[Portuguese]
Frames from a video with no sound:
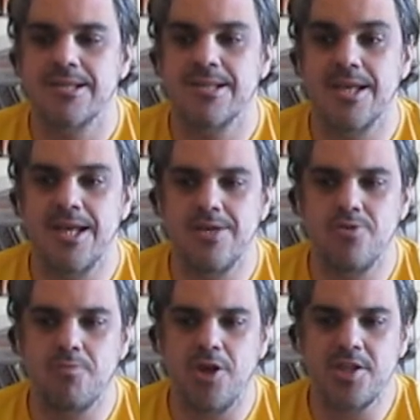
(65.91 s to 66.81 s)
Né?
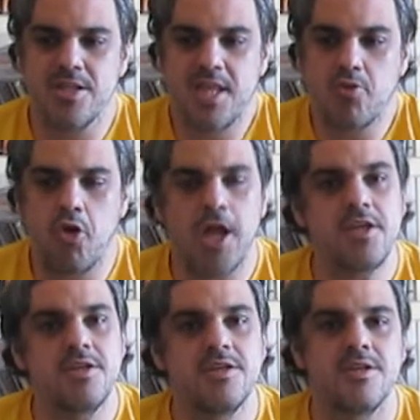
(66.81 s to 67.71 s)
Eu moro em
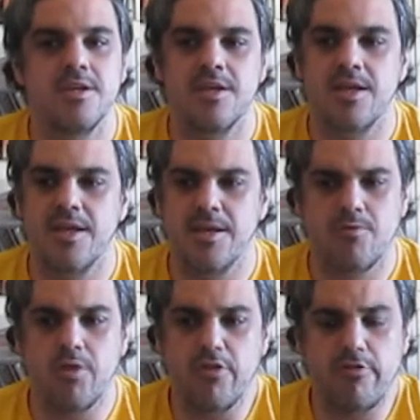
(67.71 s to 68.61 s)
Niterói, é,
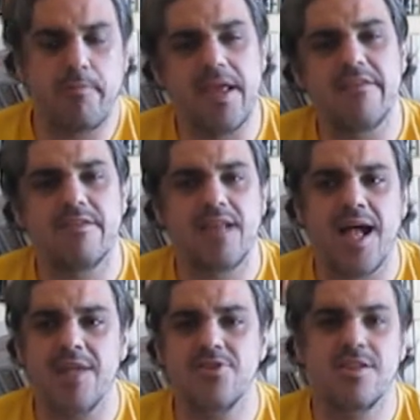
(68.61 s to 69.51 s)
conheço bem a
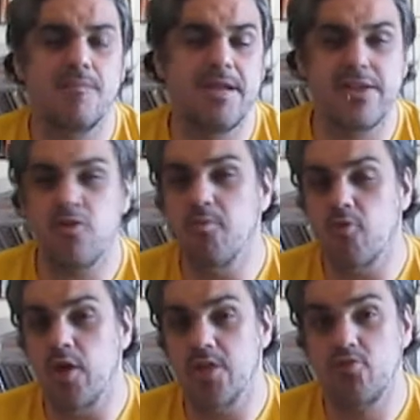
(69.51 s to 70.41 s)
cidade, trabalhei como
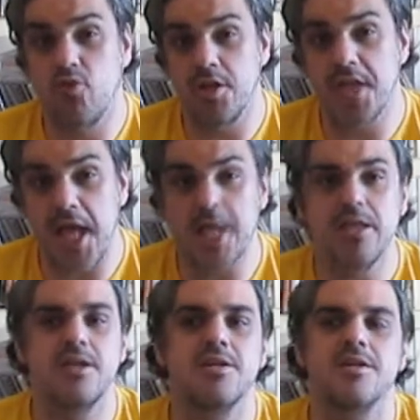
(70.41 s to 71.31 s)
corretor
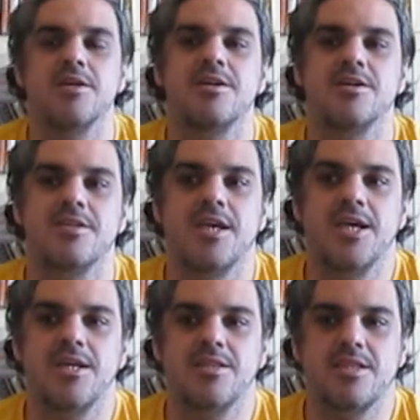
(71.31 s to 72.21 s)
nela,
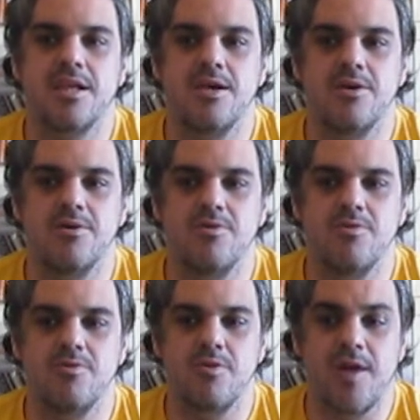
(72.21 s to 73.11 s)
né?
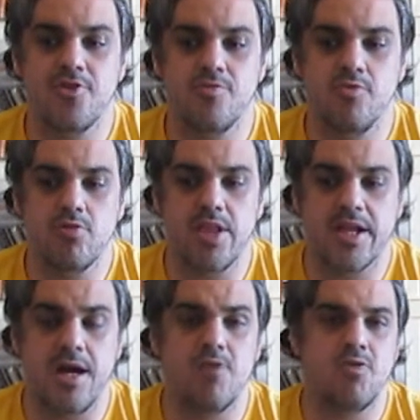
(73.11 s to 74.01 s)
então eu acho muito
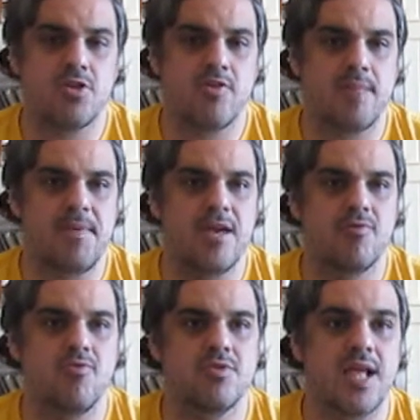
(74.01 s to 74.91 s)
legal quando alguém
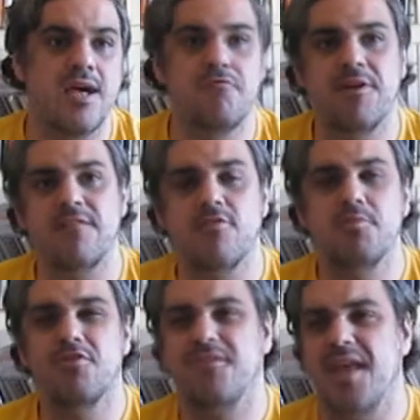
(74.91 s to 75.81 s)
pergunta, ah, fala
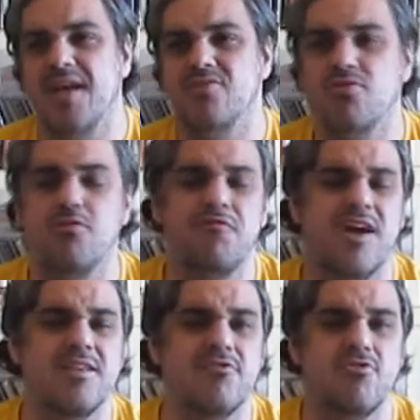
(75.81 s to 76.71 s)
sobre o centro,
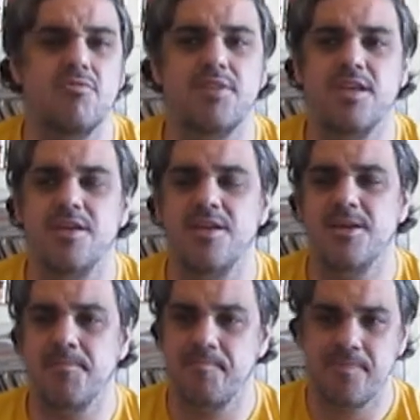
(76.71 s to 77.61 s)
fala sobre